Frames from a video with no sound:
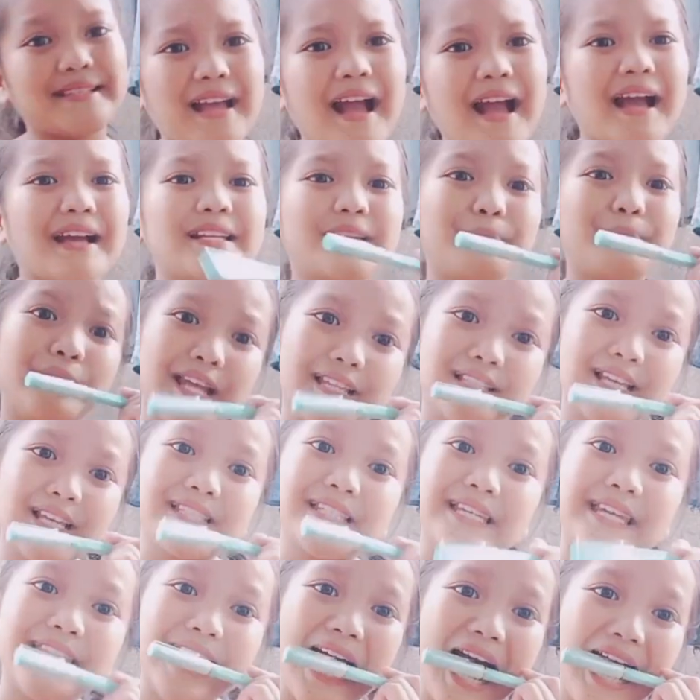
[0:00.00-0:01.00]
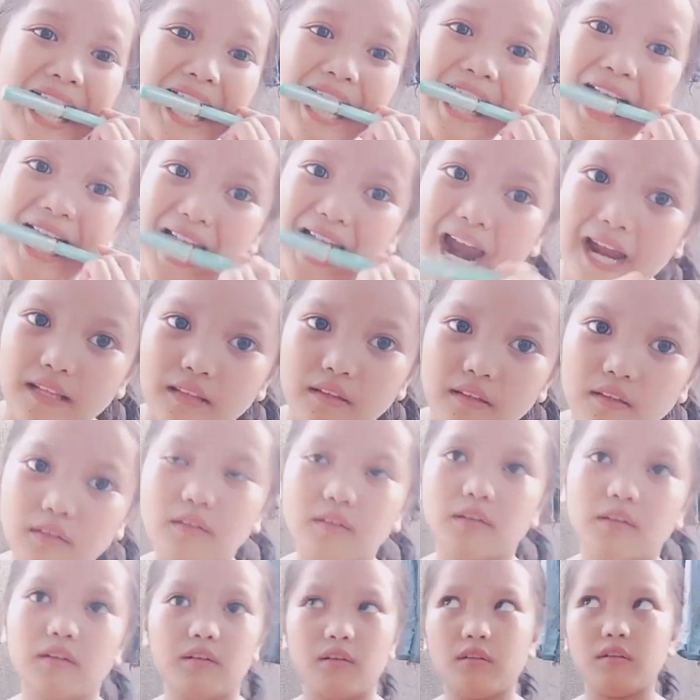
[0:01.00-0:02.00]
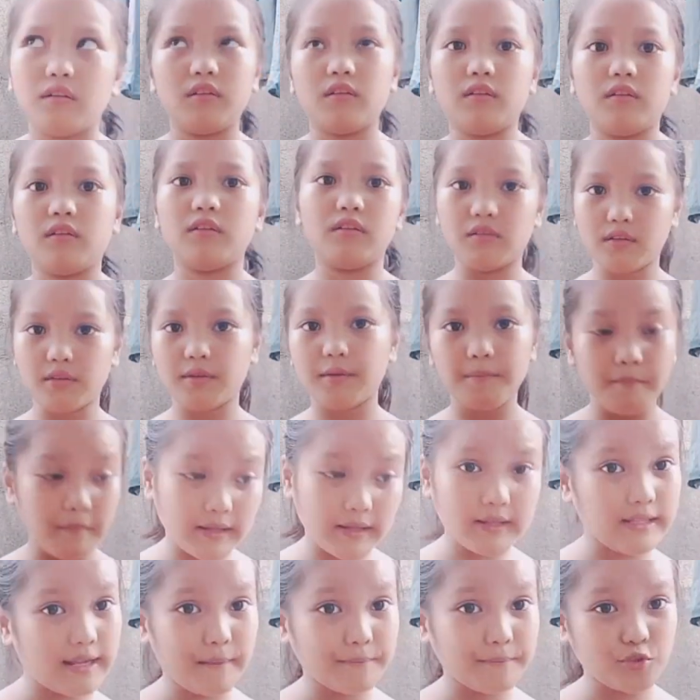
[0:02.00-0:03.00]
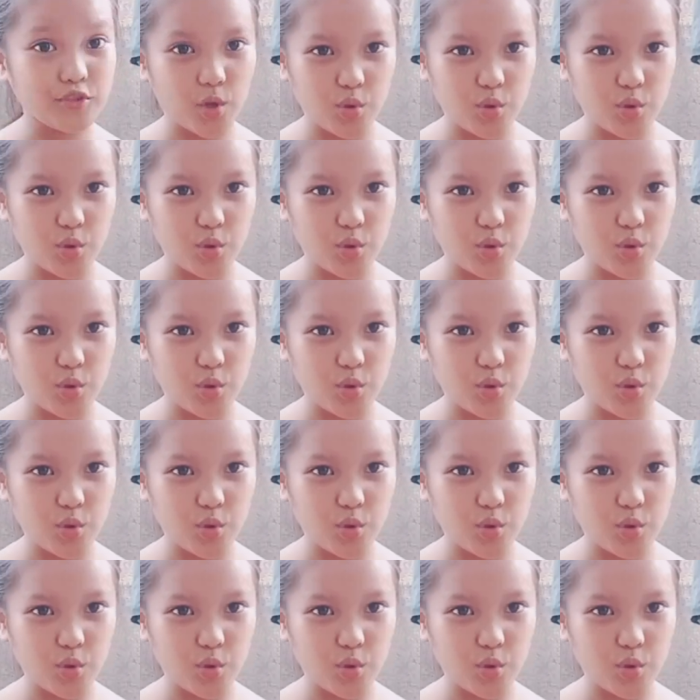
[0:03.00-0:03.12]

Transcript: ka, may pinas kasi nginangat-ngat. Pag hindi alam yung